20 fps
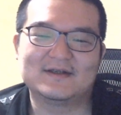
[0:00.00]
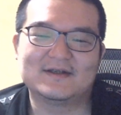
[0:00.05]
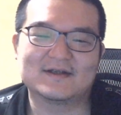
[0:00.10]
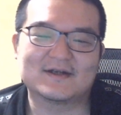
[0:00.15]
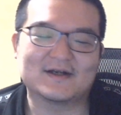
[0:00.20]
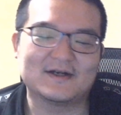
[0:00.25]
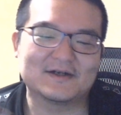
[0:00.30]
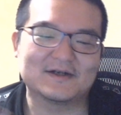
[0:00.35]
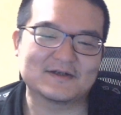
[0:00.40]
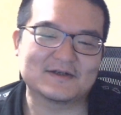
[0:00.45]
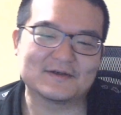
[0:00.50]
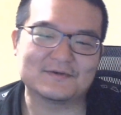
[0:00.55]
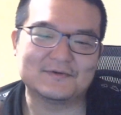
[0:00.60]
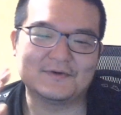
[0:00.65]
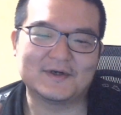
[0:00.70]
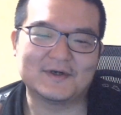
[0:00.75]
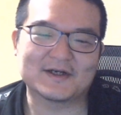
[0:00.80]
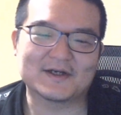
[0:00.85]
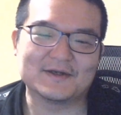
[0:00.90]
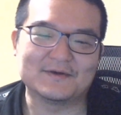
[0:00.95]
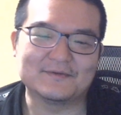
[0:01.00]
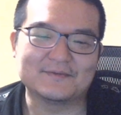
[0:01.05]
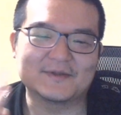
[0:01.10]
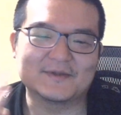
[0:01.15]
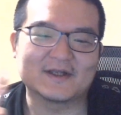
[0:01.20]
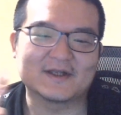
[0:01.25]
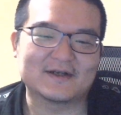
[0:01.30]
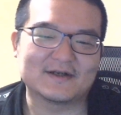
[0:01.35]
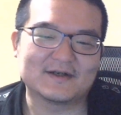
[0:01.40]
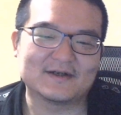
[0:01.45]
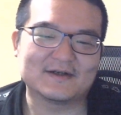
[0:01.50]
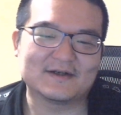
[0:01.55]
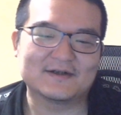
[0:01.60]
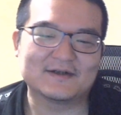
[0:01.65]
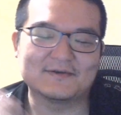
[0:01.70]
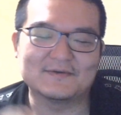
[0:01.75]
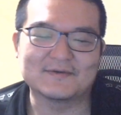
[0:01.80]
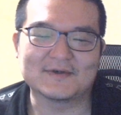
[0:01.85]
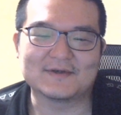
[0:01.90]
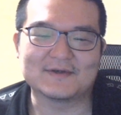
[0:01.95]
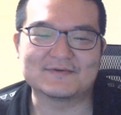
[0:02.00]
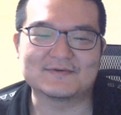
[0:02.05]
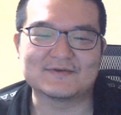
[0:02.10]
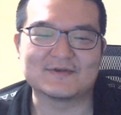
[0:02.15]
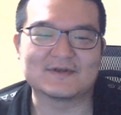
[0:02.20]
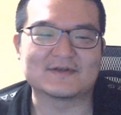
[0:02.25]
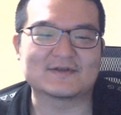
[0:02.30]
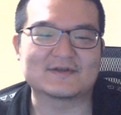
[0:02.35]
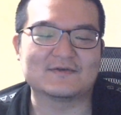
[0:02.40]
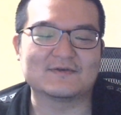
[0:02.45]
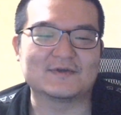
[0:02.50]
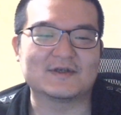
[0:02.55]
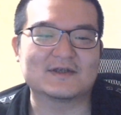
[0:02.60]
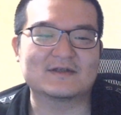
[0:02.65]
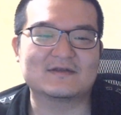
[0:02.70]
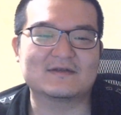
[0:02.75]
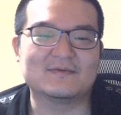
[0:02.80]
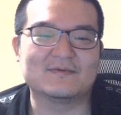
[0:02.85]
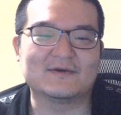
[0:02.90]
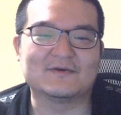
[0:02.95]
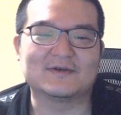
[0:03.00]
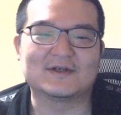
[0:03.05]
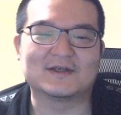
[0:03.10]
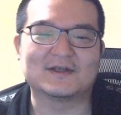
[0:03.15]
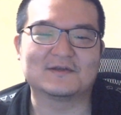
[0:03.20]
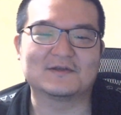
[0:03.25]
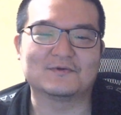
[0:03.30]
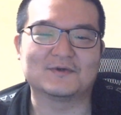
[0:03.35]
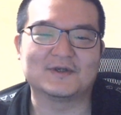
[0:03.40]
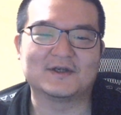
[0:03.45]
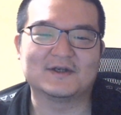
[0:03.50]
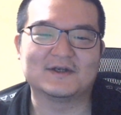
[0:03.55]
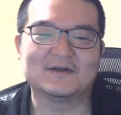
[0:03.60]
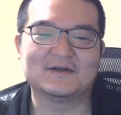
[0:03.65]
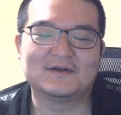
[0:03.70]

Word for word: で間隔を空けるみたいなのが普通なんですけど、安兵衛はなんとね、